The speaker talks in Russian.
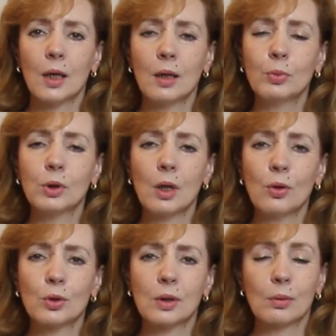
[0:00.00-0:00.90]
и
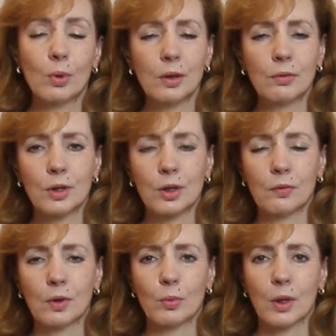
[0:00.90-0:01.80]
пытаются забрать ваше
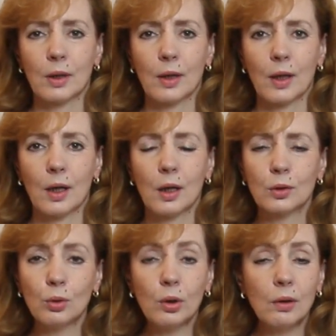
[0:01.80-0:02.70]
внимание.
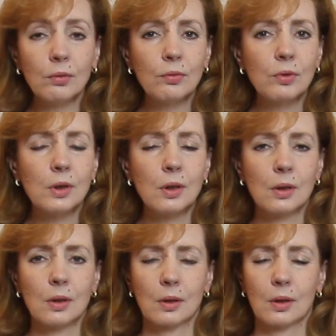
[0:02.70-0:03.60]
Как только вы
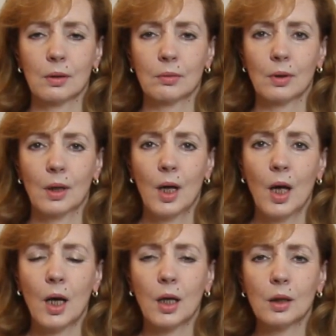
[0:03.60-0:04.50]
выйдете из этого,
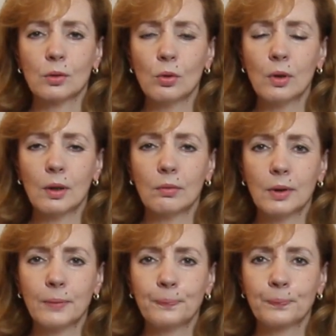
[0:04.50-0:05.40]
как только
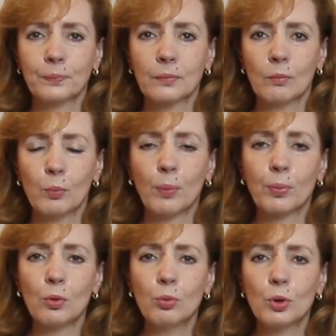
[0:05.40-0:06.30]
вы
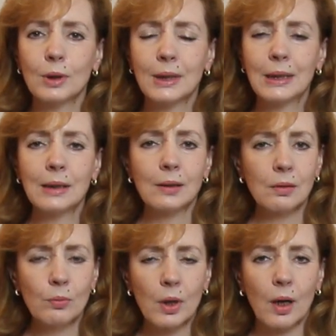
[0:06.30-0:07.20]
попробуете для
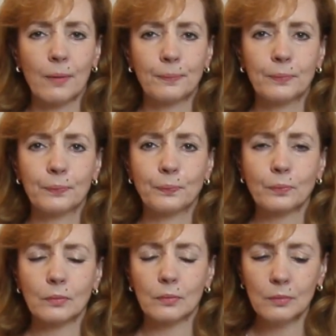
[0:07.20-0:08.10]
себя,
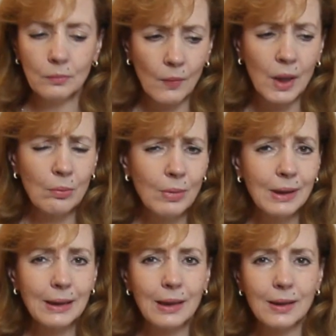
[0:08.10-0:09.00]

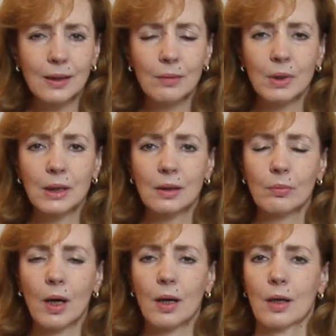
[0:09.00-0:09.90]
именно для самих
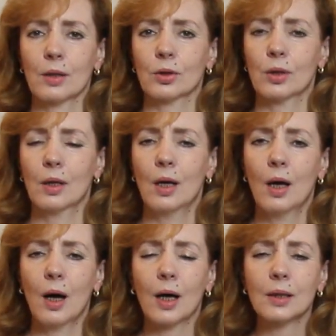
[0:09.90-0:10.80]
себя каждый,
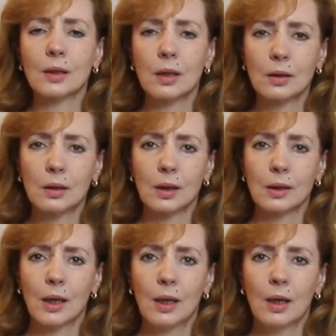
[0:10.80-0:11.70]
осознать,